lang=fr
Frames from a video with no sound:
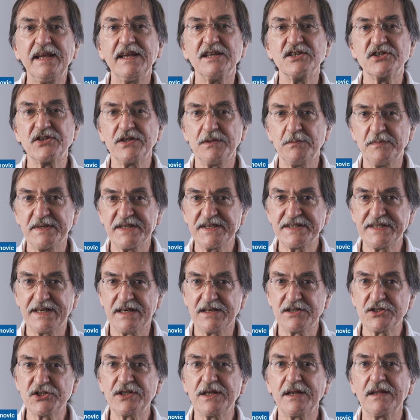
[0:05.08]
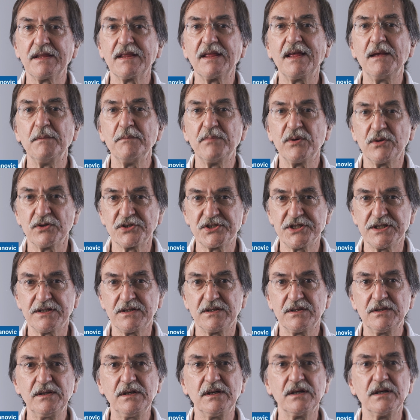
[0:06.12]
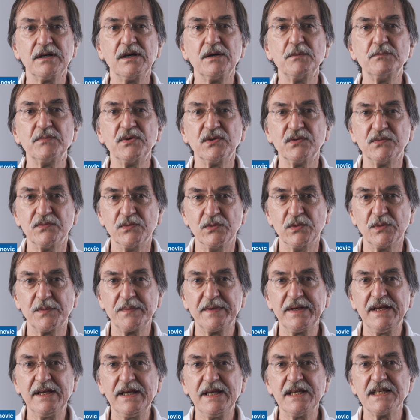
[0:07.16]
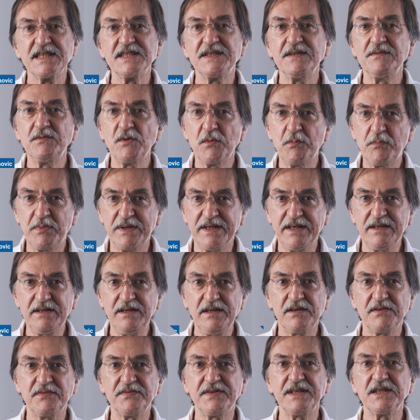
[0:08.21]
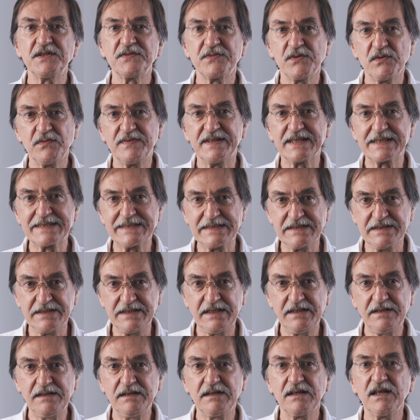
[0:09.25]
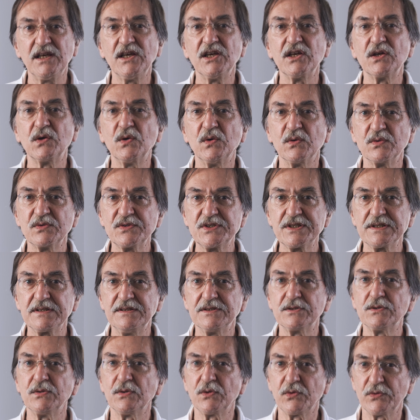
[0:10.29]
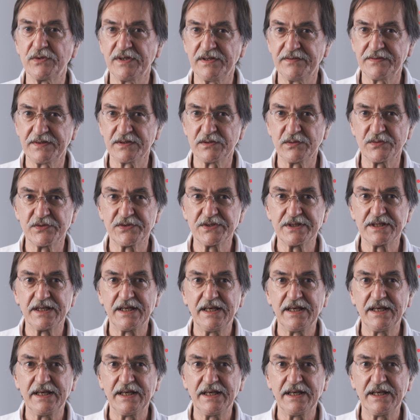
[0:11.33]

et j'ai un message important pour vous. S'il vous plaît, faites-vous vacciner contre le coronavirus.